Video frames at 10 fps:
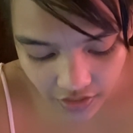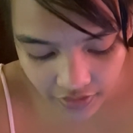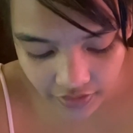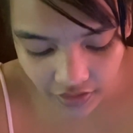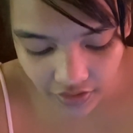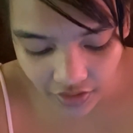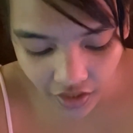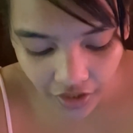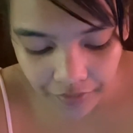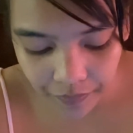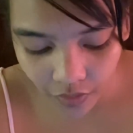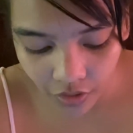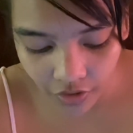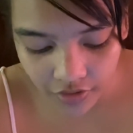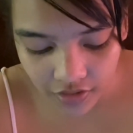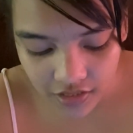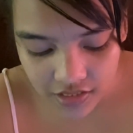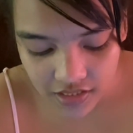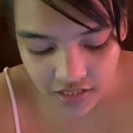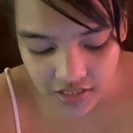Delia Arpon,
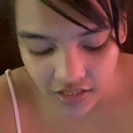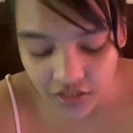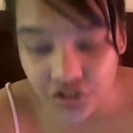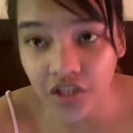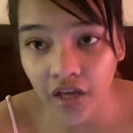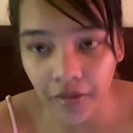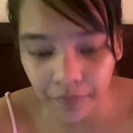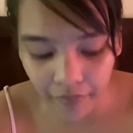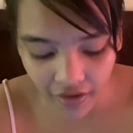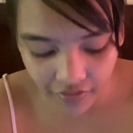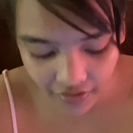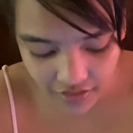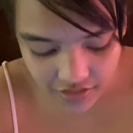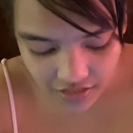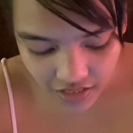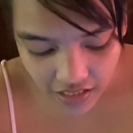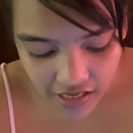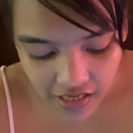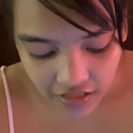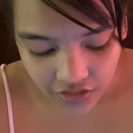Cecil G.A. Perez,
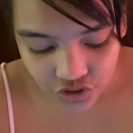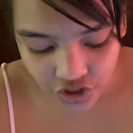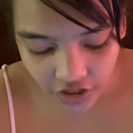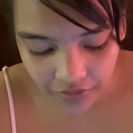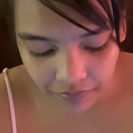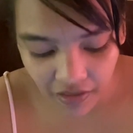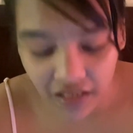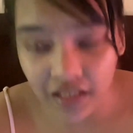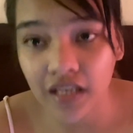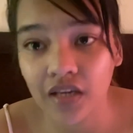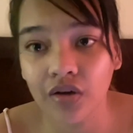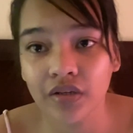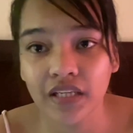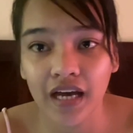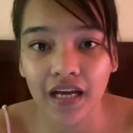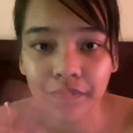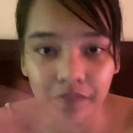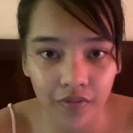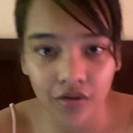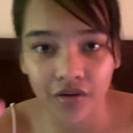Jean Macion, hi
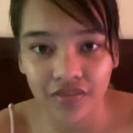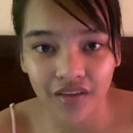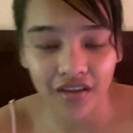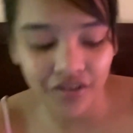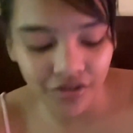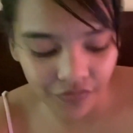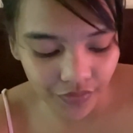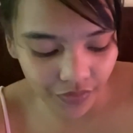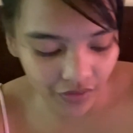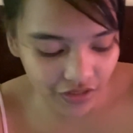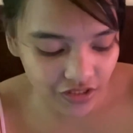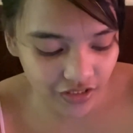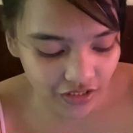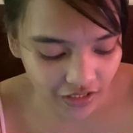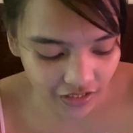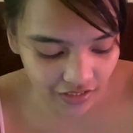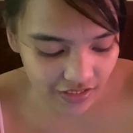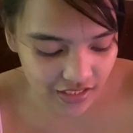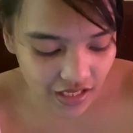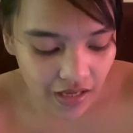po. Thank you for watching,
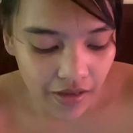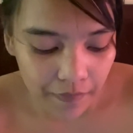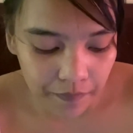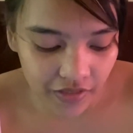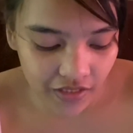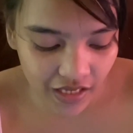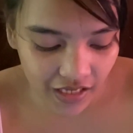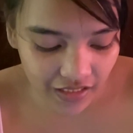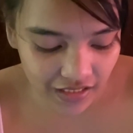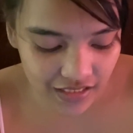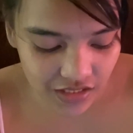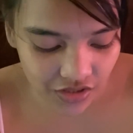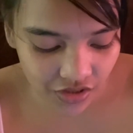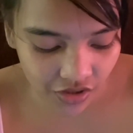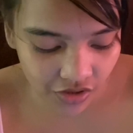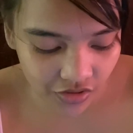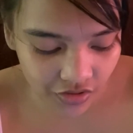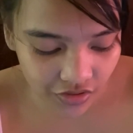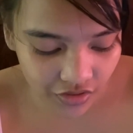guys. Mina Castro,